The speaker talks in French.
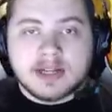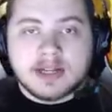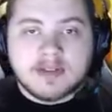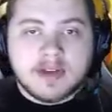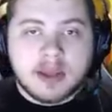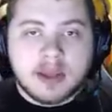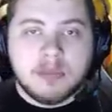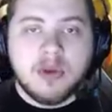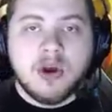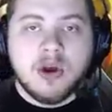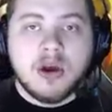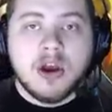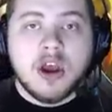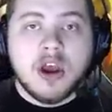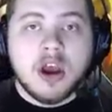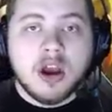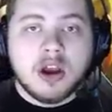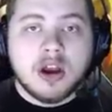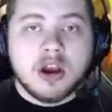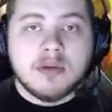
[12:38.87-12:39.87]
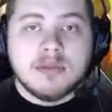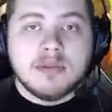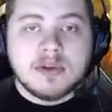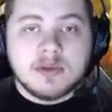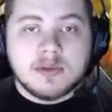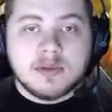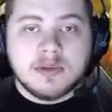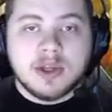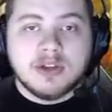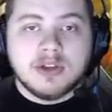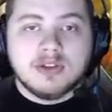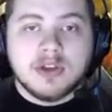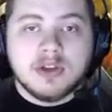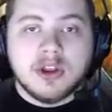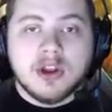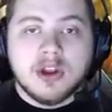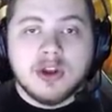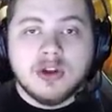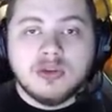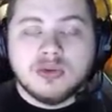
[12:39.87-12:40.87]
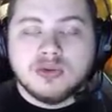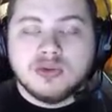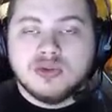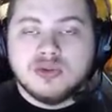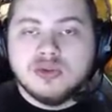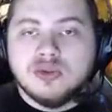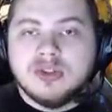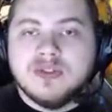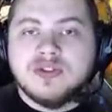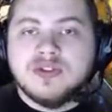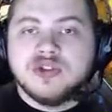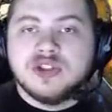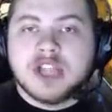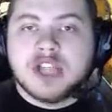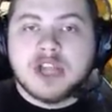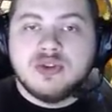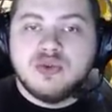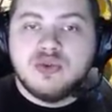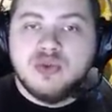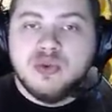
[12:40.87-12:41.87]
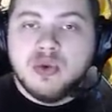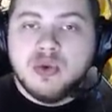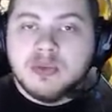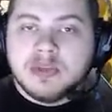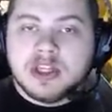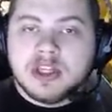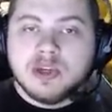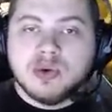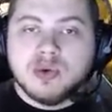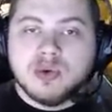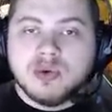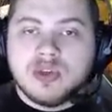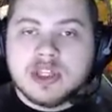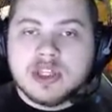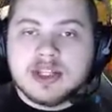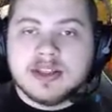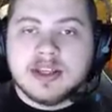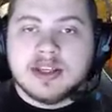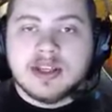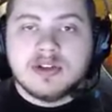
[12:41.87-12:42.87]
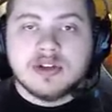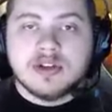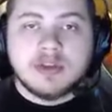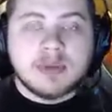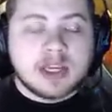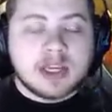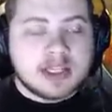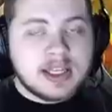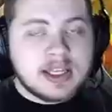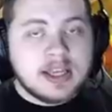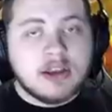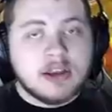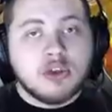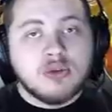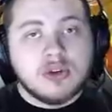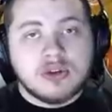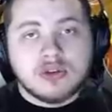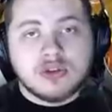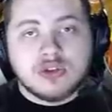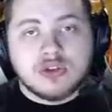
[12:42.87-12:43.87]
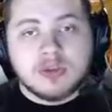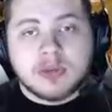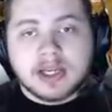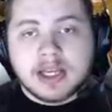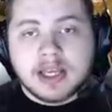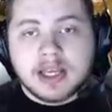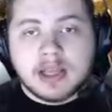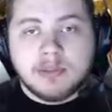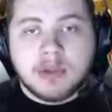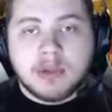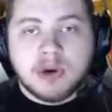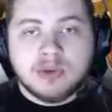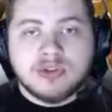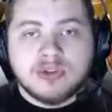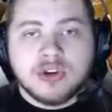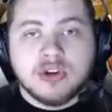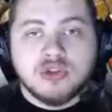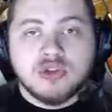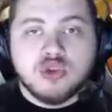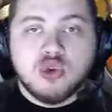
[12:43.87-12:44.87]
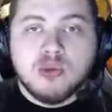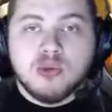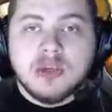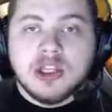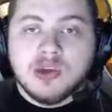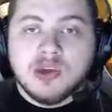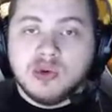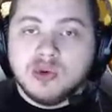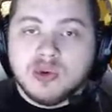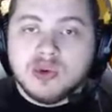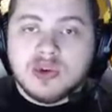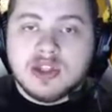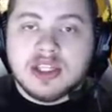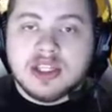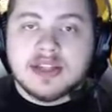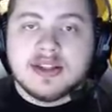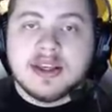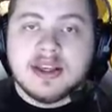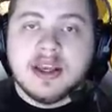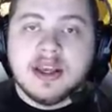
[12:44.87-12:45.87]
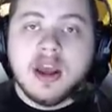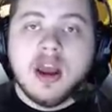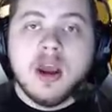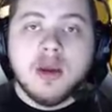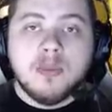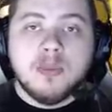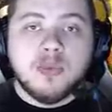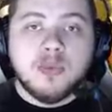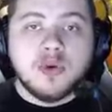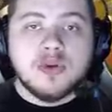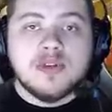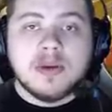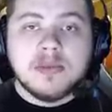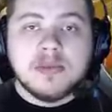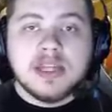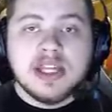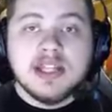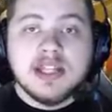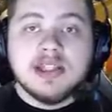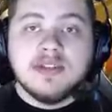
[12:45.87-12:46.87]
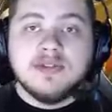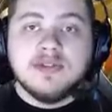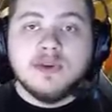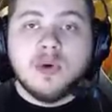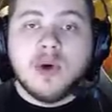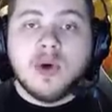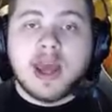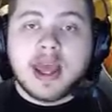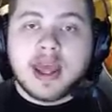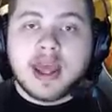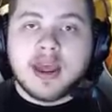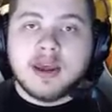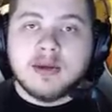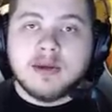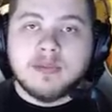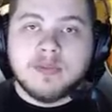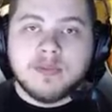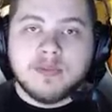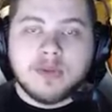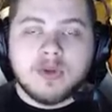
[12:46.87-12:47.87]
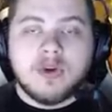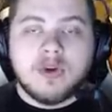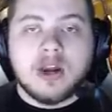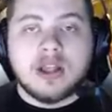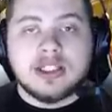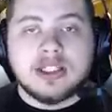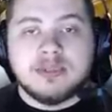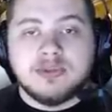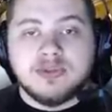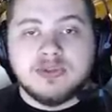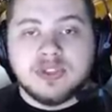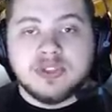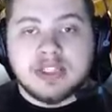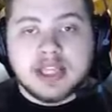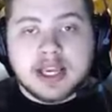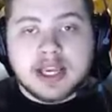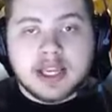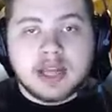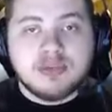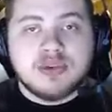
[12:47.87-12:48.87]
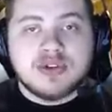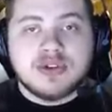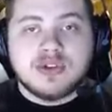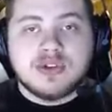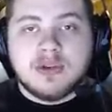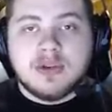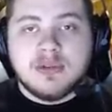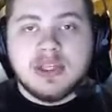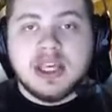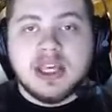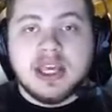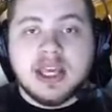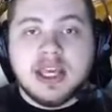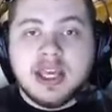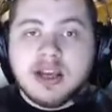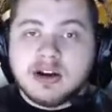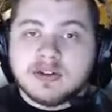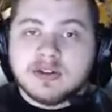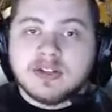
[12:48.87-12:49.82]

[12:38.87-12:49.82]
par les farmers comme Miviot. Donc du coup il vaut jusqu'à du 2 millions unités. Sur Mana, il y a eu euh, ce prix là il n'y a pas longtemps, 2 millions unités pour le familier niveau 1. Voilà, c'est pour vous dire à quel point ce familier est